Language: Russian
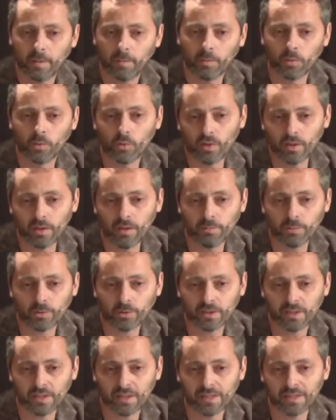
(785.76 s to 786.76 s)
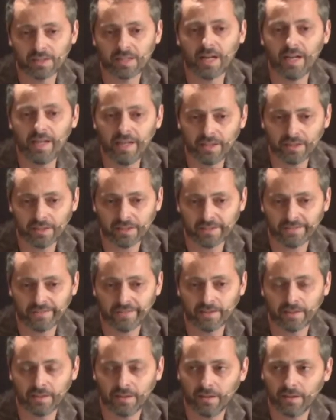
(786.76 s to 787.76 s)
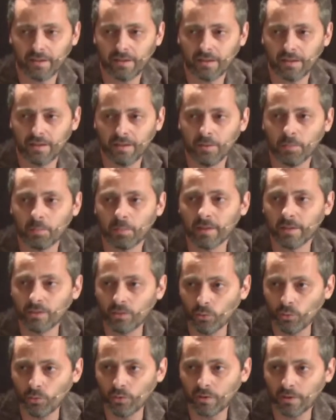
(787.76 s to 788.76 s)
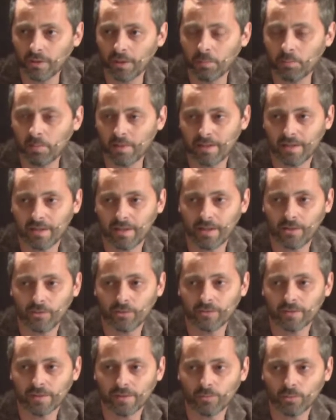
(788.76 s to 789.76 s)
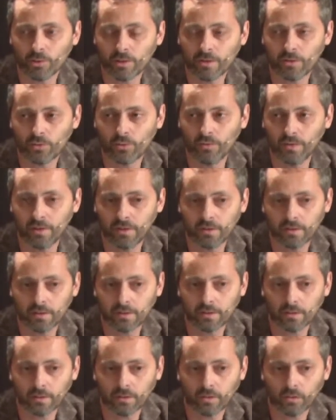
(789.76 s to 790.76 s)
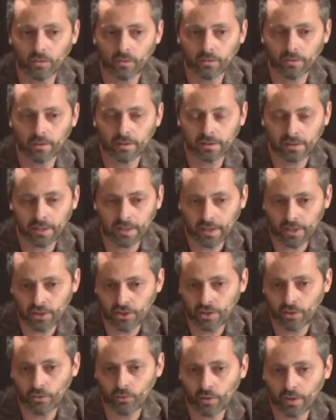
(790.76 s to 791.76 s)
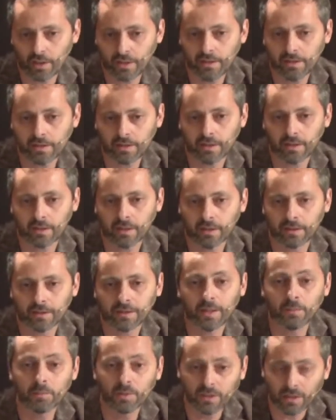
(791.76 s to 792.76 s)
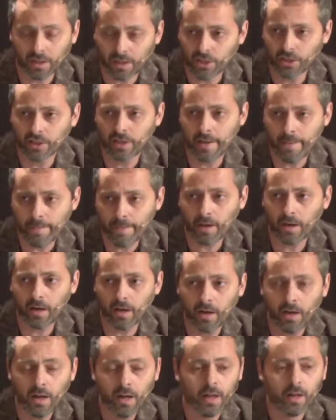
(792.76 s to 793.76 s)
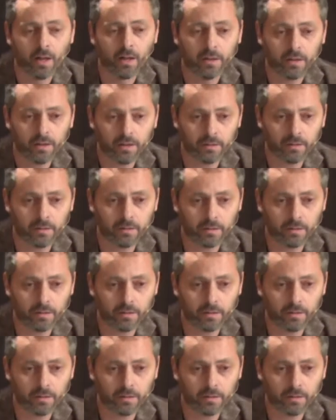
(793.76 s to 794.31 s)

многие просто из-за лени своей не пойдут и потеряют возможность увидеть настоящее украинское короткометражное пока э,